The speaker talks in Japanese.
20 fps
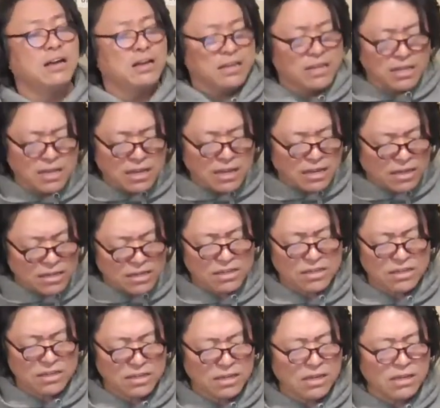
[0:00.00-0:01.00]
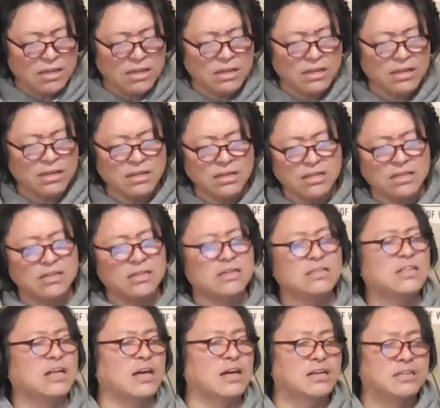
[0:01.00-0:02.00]
生
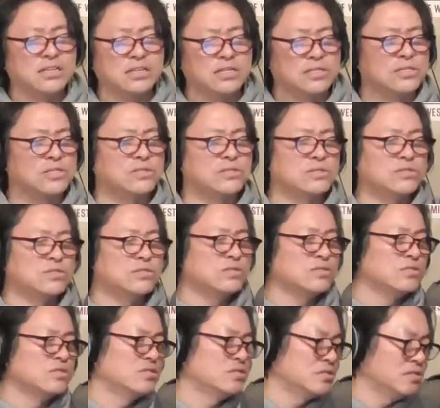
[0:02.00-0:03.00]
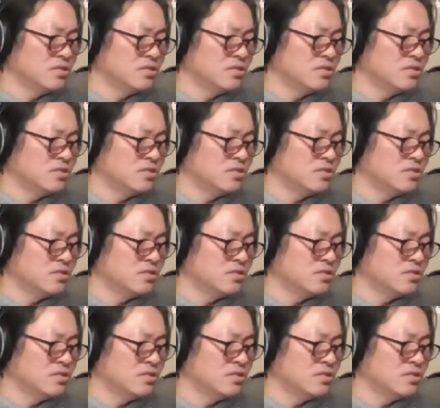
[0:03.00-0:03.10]
きている